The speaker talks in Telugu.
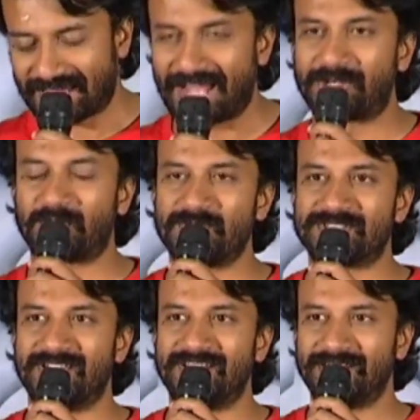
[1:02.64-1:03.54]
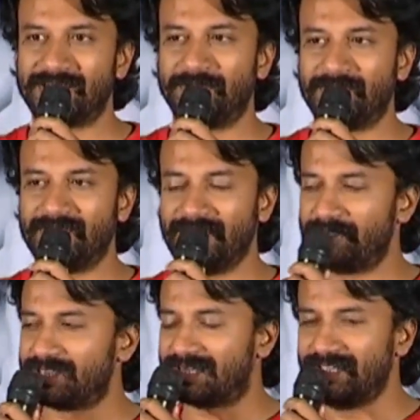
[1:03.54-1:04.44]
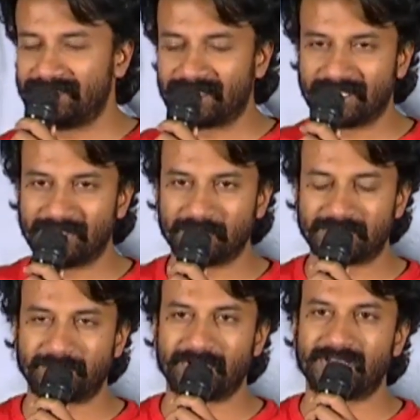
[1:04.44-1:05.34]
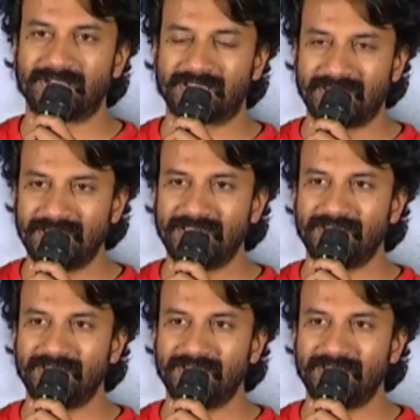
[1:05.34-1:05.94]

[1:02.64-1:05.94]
క్యారెక్టర్ వైజ్ కానీ అంటే ఏదైతే కీ ఇందాక నేను చెప్పినట్టుగా కీ